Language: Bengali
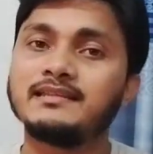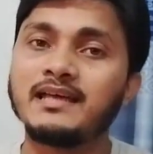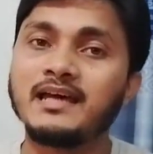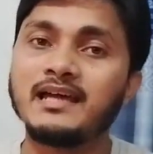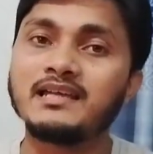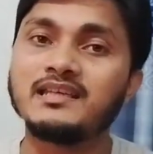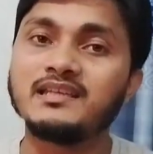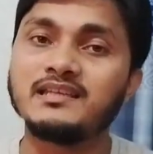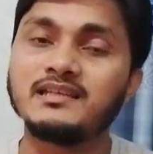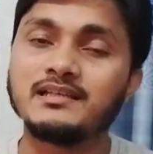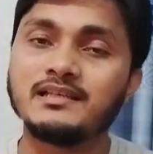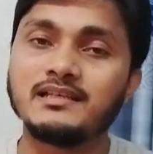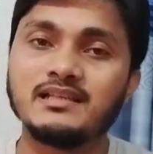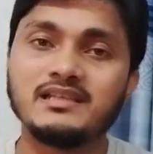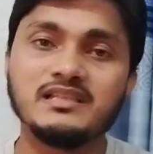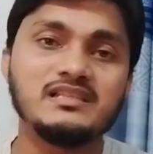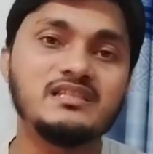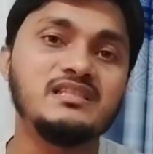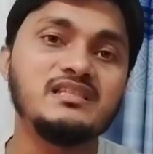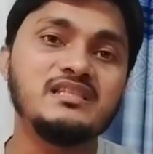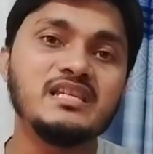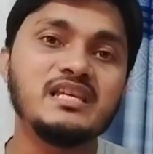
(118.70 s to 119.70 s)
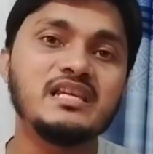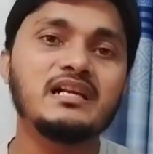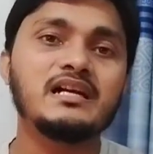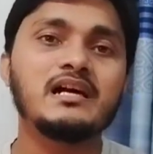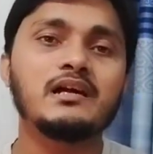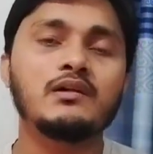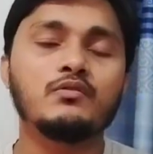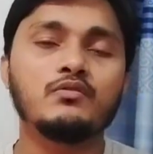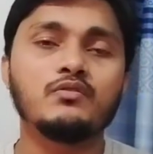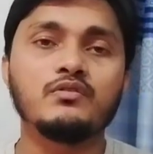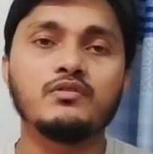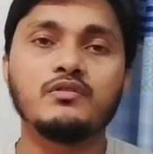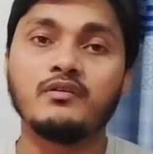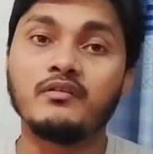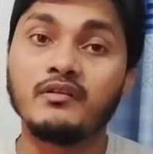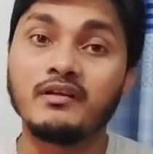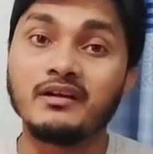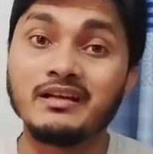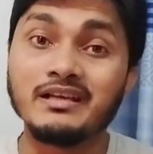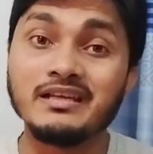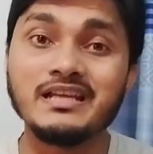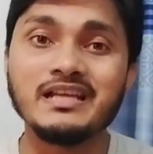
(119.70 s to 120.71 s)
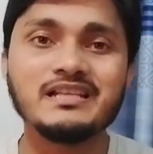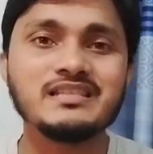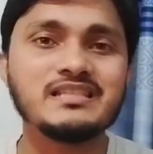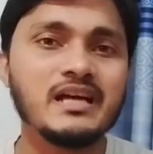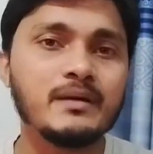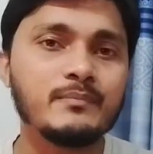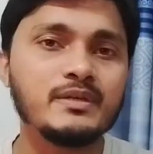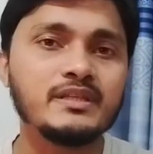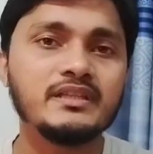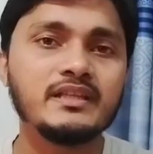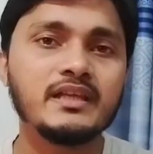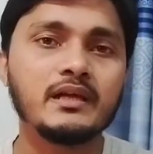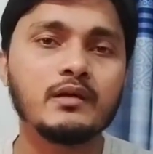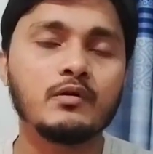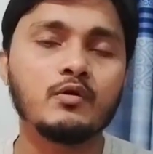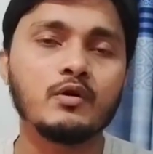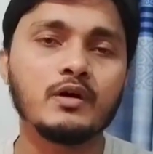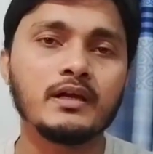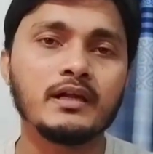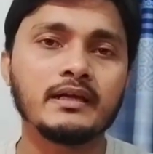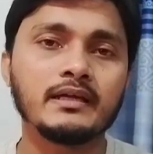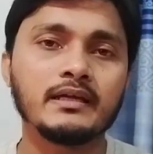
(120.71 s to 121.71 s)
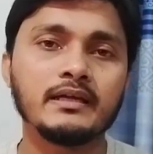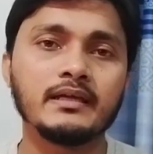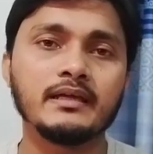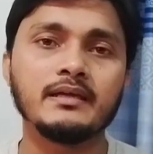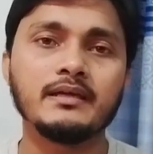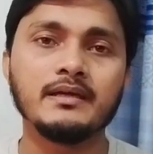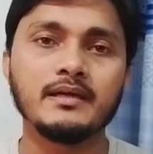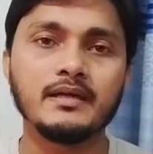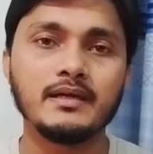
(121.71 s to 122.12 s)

তাই যে কারো ঋণের জামিনদার হওয়ার আগে